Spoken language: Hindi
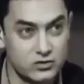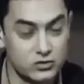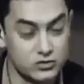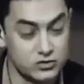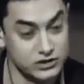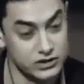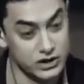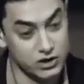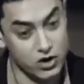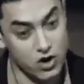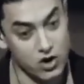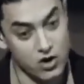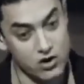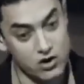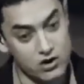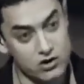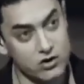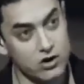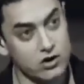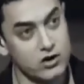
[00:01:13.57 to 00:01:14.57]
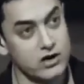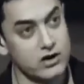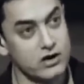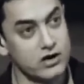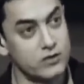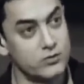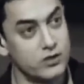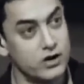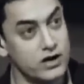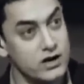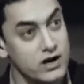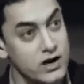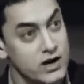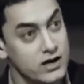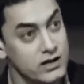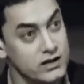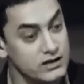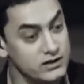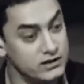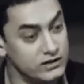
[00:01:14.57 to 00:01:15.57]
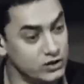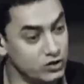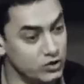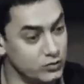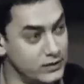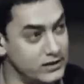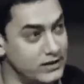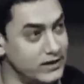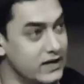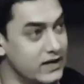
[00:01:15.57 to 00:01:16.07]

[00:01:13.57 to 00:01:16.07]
तो उसने एक और नौकर रखा बोला इन तीनों पे